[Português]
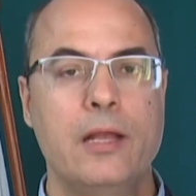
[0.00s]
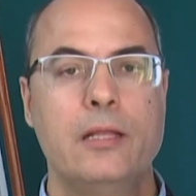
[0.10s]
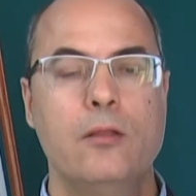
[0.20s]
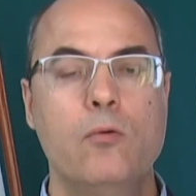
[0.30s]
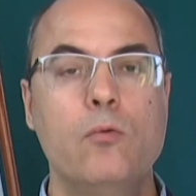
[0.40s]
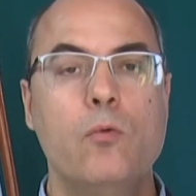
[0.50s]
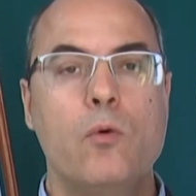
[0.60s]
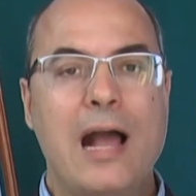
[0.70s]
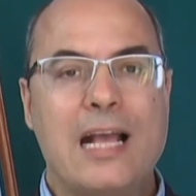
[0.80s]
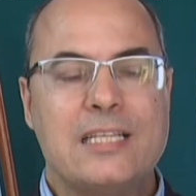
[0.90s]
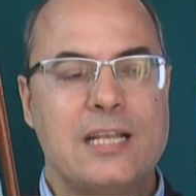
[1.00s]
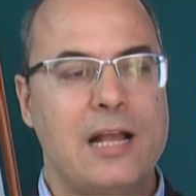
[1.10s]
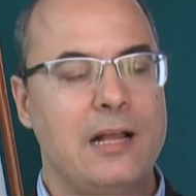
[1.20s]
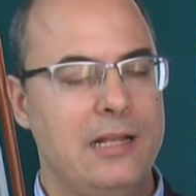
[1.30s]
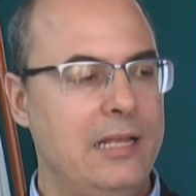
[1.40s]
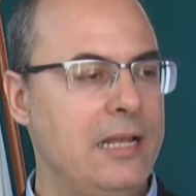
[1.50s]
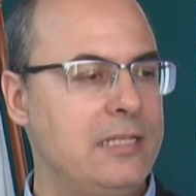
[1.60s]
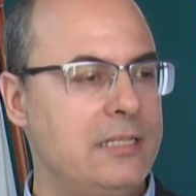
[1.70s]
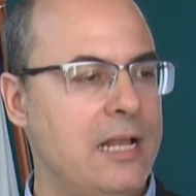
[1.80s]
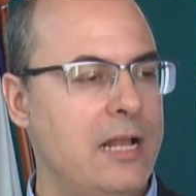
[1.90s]
Então, essa,
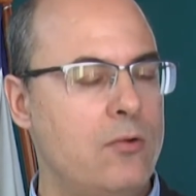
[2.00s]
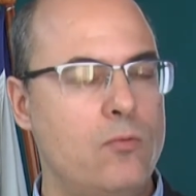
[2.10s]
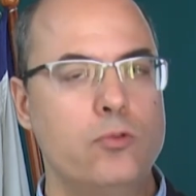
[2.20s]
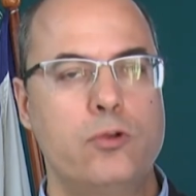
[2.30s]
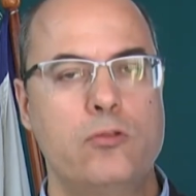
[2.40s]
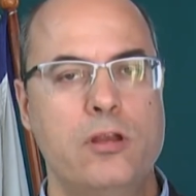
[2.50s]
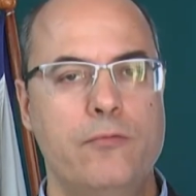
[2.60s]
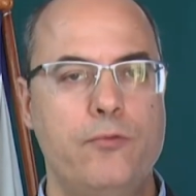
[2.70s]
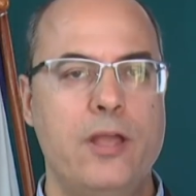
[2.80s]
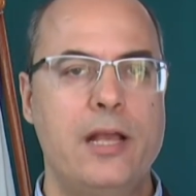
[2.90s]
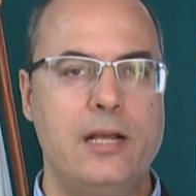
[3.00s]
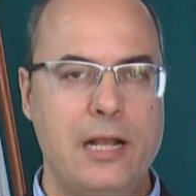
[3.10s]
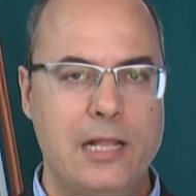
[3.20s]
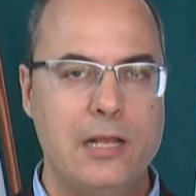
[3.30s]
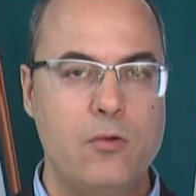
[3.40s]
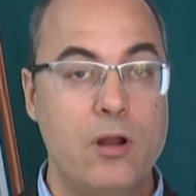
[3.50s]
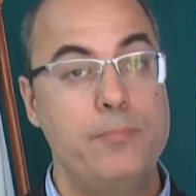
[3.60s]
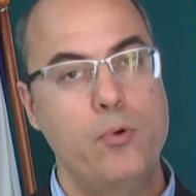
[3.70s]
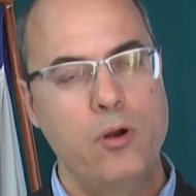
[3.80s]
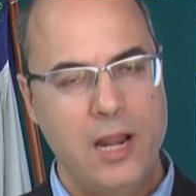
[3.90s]
essa controladoria foi recriada agora
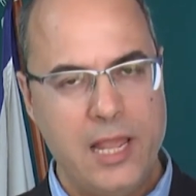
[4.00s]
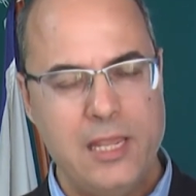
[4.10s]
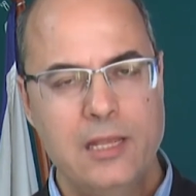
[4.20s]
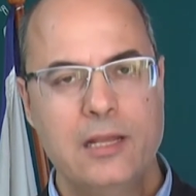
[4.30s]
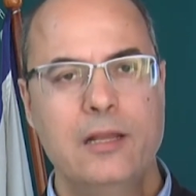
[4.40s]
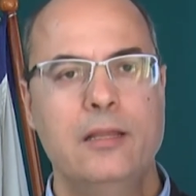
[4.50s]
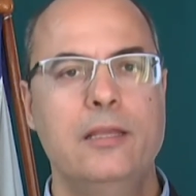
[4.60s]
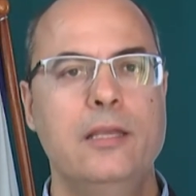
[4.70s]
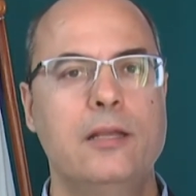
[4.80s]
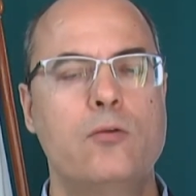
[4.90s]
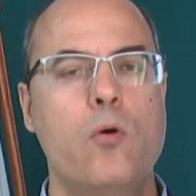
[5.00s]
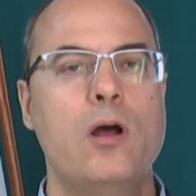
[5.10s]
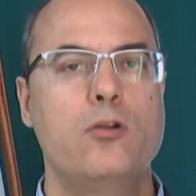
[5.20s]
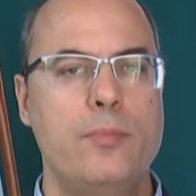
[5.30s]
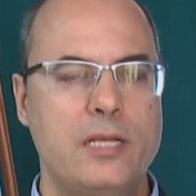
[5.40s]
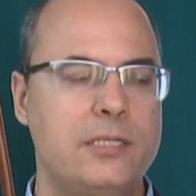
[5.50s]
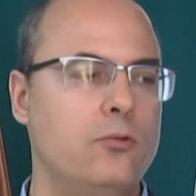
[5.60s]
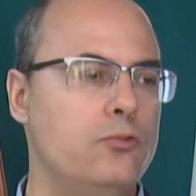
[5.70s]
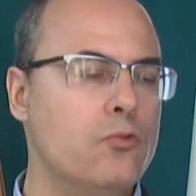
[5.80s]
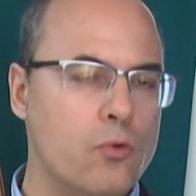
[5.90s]
por lei e com a nomeação
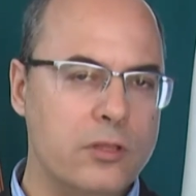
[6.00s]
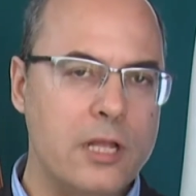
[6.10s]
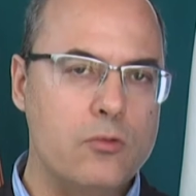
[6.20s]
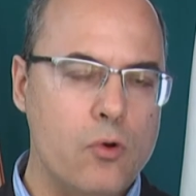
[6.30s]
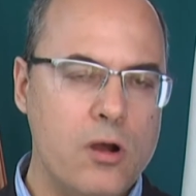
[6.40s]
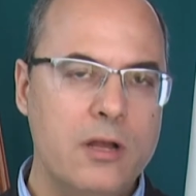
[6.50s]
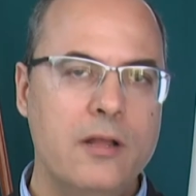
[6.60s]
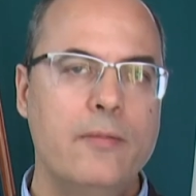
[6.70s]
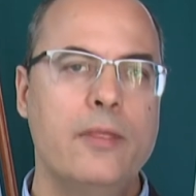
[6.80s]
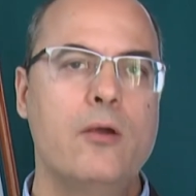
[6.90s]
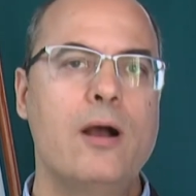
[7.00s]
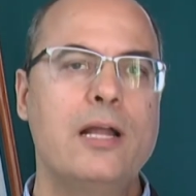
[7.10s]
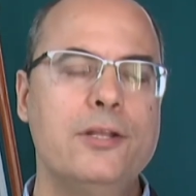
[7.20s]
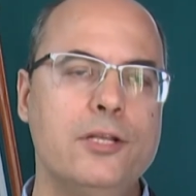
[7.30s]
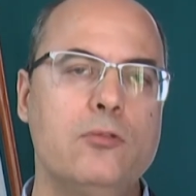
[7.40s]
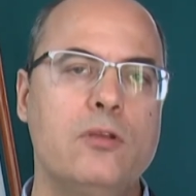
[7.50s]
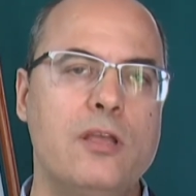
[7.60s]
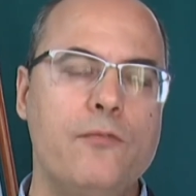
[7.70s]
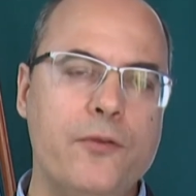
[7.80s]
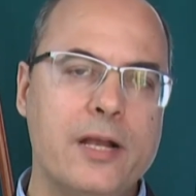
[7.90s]
de um contador. Eu acredito
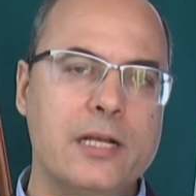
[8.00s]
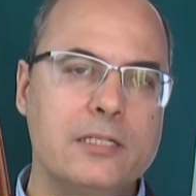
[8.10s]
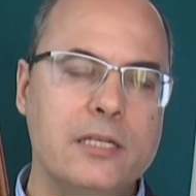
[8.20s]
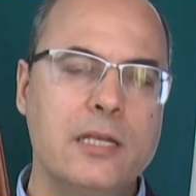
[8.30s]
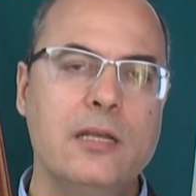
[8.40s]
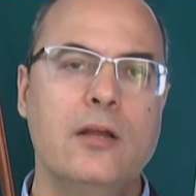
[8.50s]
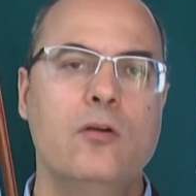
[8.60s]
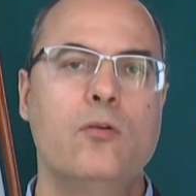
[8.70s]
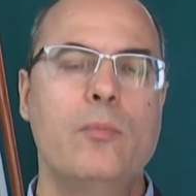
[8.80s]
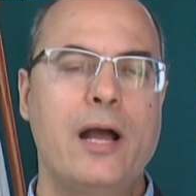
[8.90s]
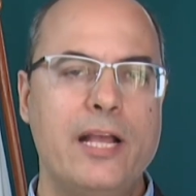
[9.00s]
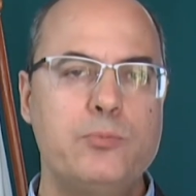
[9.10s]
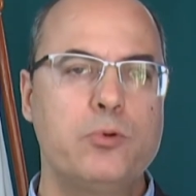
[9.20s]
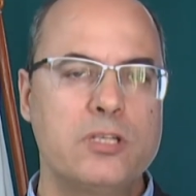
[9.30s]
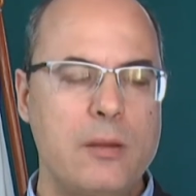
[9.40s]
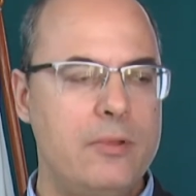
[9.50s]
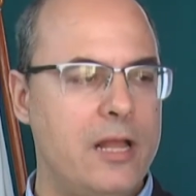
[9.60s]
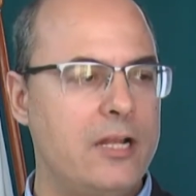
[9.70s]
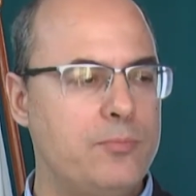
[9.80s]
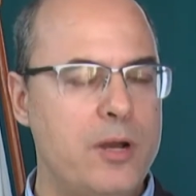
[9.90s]
que fica, sim, uma
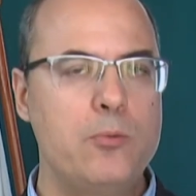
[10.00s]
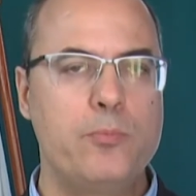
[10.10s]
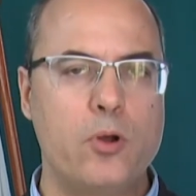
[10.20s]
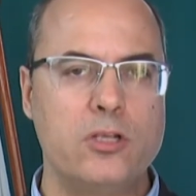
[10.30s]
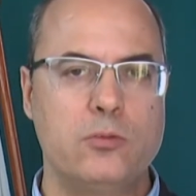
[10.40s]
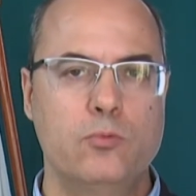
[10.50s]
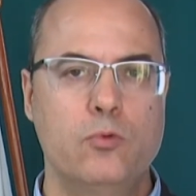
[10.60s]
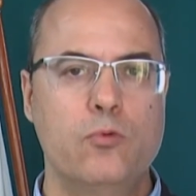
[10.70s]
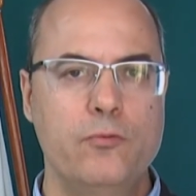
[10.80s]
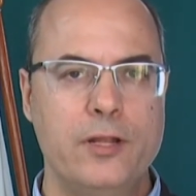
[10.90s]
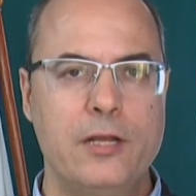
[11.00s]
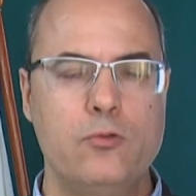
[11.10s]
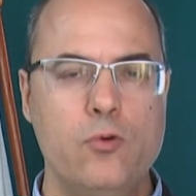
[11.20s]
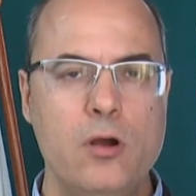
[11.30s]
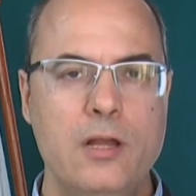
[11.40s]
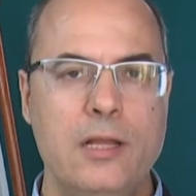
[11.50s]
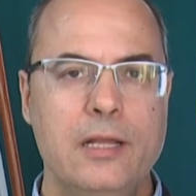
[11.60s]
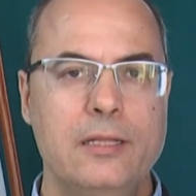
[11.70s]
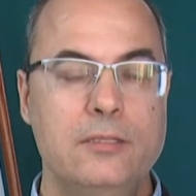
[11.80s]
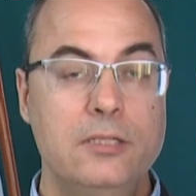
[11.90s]
responsabilidade para o próximo governador
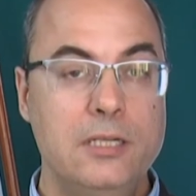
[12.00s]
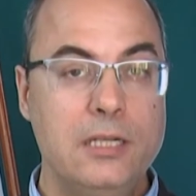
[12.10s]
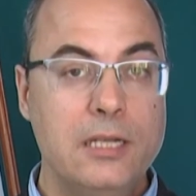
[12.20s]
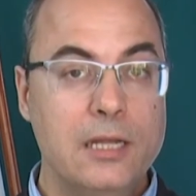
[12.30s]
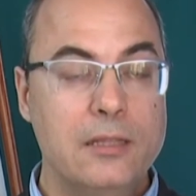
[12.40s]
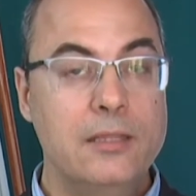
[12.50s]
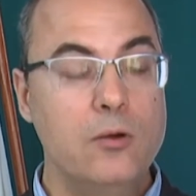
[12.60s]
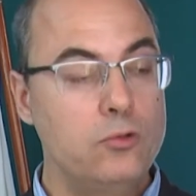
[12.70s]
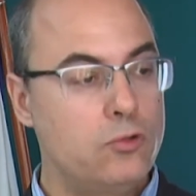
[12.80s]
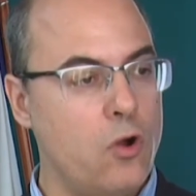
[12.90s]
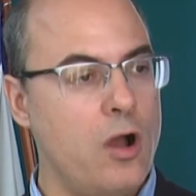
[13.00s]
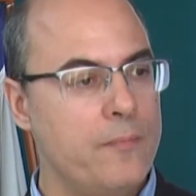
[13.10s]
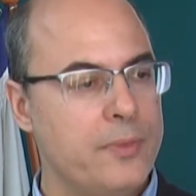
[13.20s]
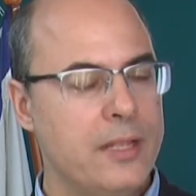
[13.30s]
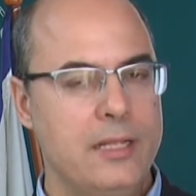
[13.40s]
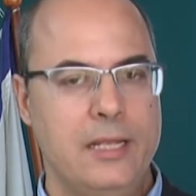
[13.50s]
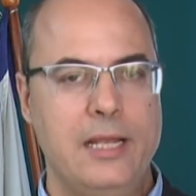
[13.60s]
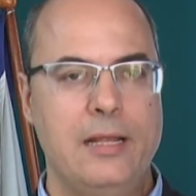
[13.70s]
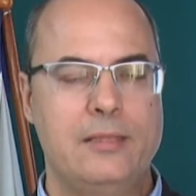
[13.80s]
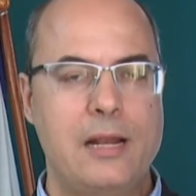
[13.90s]
de não só
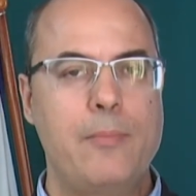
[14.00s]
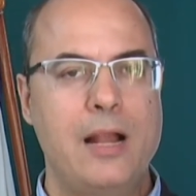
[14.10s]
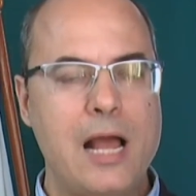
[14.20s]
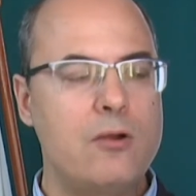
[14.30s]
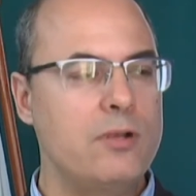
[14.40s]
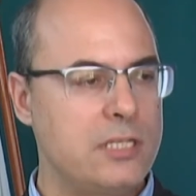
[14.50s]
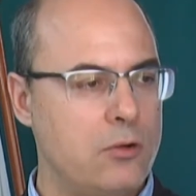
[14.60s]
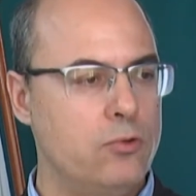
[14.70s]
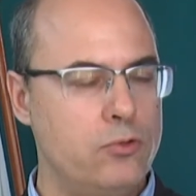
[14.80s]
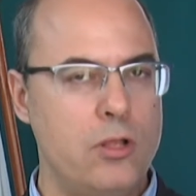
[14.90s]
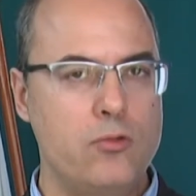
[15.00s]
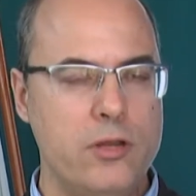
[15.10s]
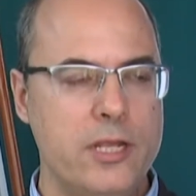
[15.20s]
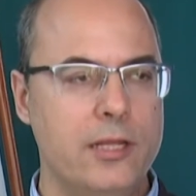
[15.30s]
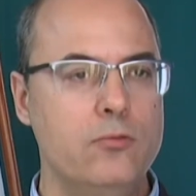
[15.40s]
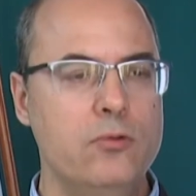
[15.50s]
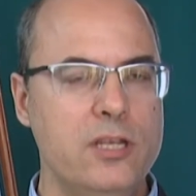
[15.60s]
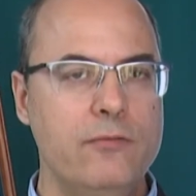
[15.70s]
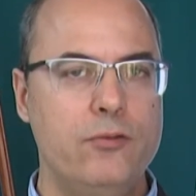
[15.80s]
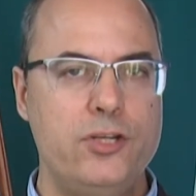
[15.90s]
é, trabalhar com essa controladoria num
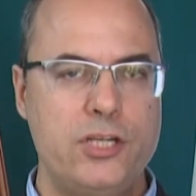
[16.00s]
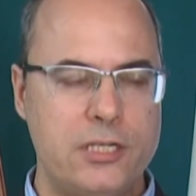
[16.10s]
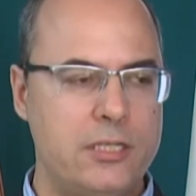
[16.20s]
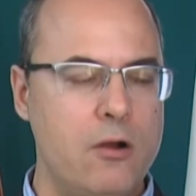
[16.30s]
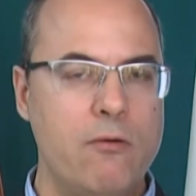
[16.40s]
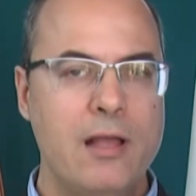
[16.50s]
nível de gestão